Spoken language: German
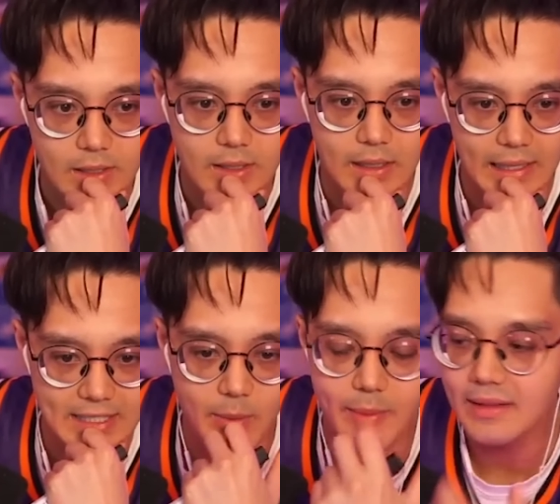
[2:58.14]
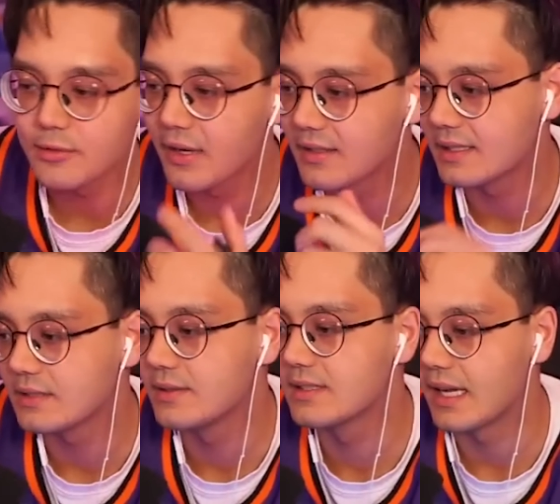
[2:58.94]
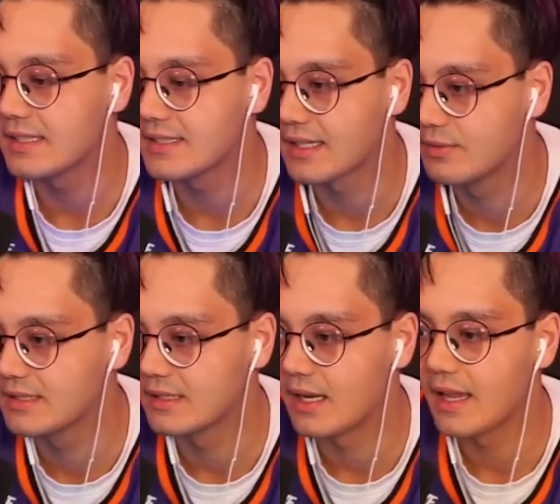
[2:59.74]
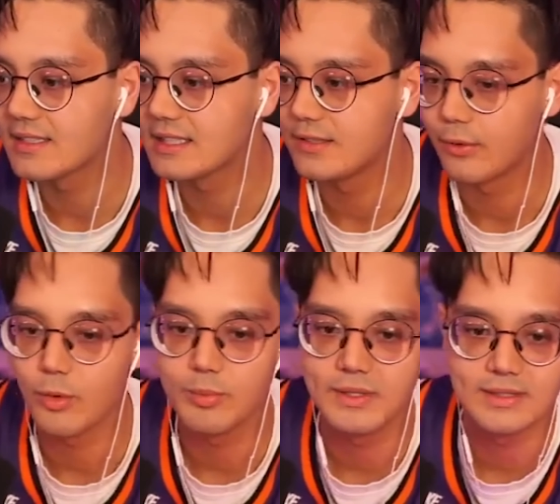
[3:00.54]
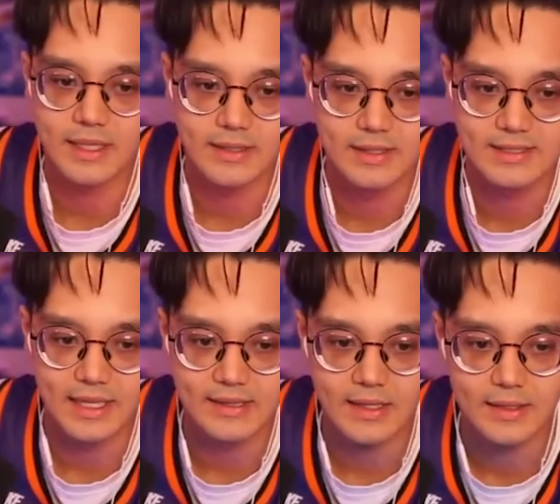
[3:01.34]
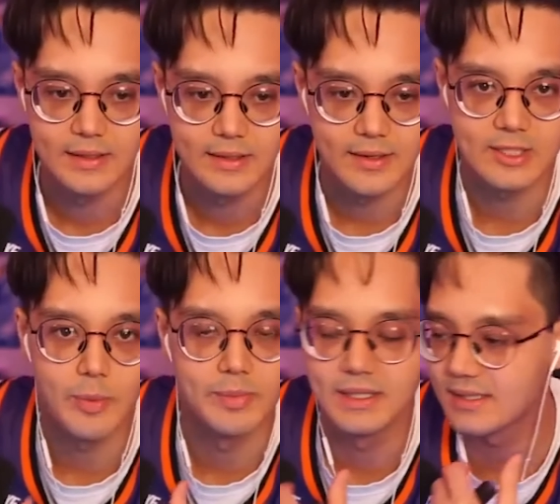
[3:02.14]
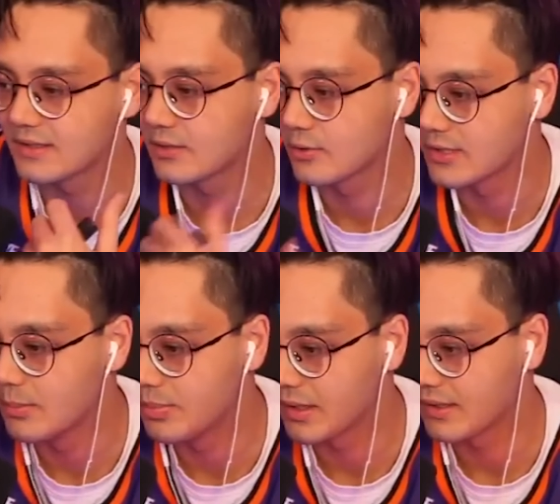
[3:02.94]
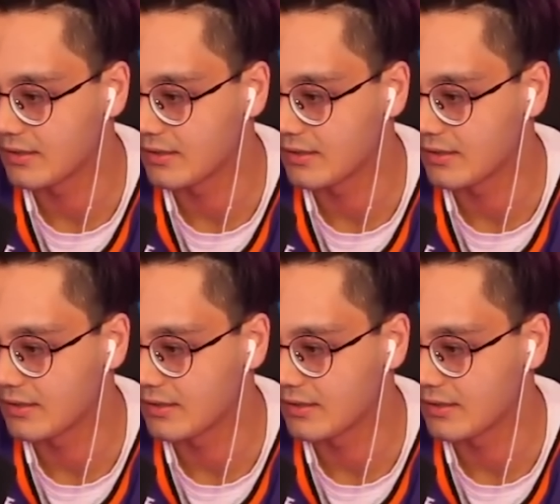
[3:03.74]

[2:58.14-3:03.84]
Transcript: Äh, ich glaube im Endeffekt, selbst wenn es reinstackt, wird es in der Legacy von One Piece nichts ändern. Ich glaube nicht, dass es einen großen Impact hat.